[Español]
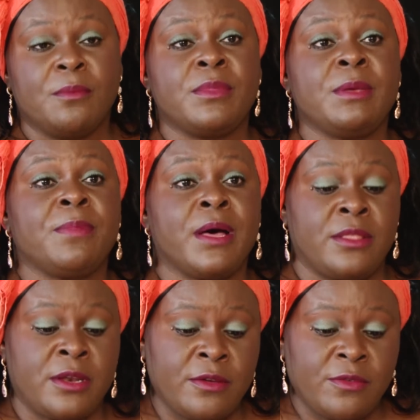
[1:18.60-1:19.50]
mi
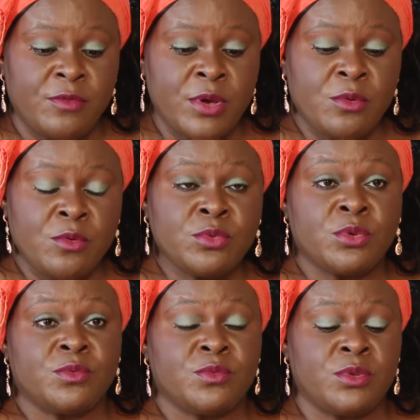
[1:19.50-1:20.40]
padre fue
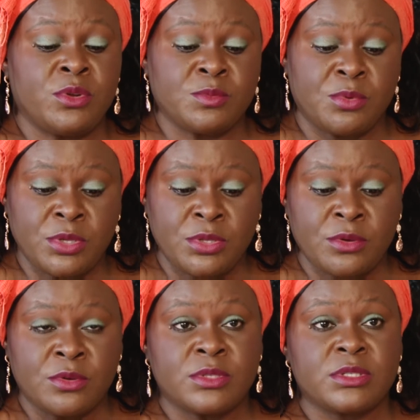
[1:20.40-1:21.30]
uno de los
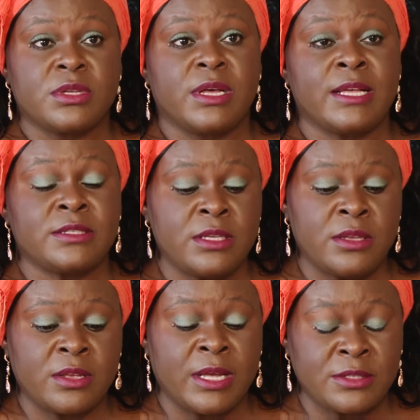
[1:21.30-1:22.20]
políticos,
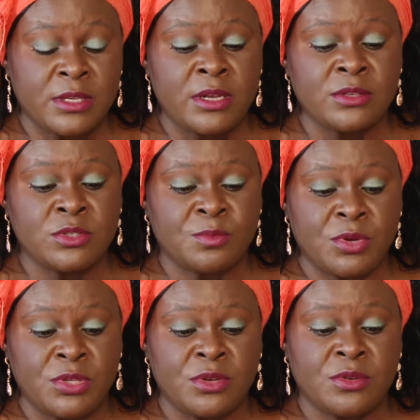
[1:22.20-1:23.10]
asilados
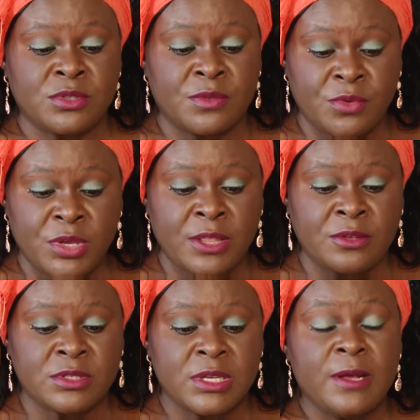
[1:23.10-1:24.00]
políticos
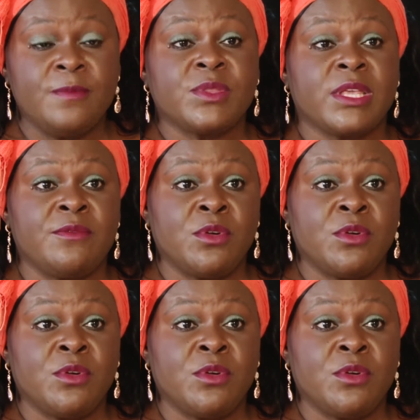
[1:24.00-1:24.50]
refugiados que